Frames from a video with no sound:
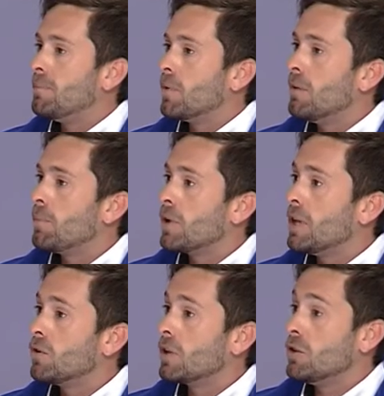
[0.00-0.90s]
por el
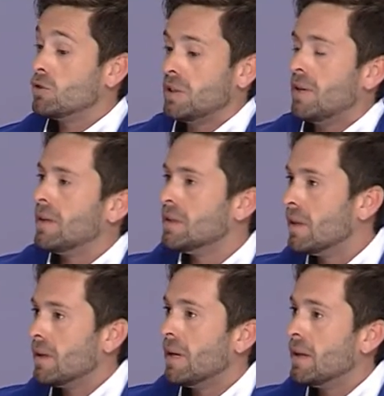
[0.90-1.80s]
proyecto que ellos estaban
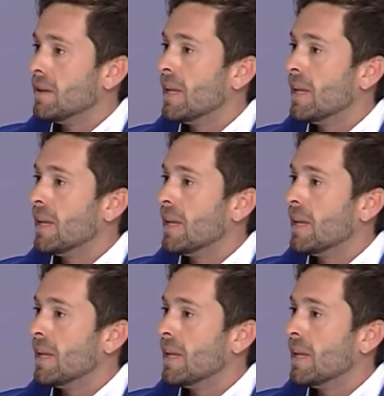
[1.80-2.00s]
eh,